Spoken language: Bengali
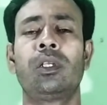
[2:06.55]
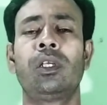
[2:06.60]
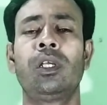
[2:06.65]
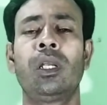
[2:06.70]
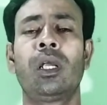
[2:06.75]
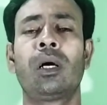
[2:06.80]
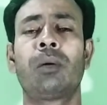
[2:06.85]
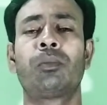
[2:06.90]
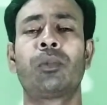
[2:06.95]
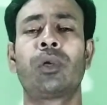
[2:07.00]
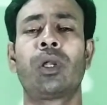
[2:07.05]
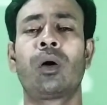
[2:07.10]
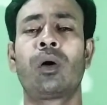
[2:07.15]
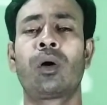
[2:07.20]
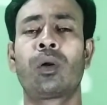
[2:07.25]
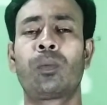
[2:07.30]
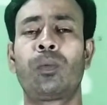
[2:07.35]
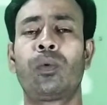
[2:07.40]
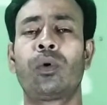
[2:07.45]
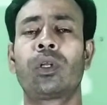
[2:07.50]
নিলাম
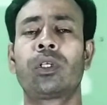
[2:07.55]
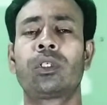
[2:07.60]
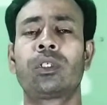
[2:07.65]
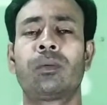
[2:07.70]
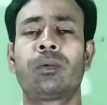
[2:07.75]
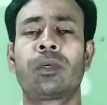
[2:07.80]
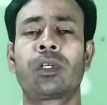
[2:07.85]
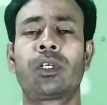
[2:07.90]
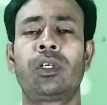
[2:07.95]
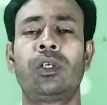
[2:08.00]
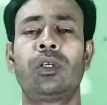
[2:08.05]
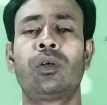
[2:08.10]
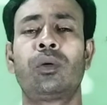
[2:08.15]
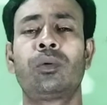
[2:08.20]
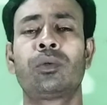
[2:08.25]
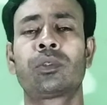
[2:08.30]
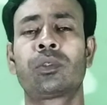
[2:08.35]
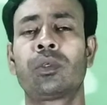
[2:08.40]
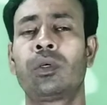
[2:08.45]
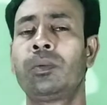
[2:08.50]
নেওয়ার পরে যে আমার কী
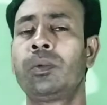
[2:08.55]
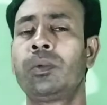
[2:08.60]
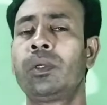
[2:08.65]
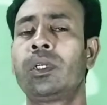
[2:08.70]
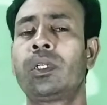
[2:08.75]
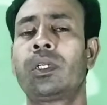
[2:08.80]
অবস্থা হবে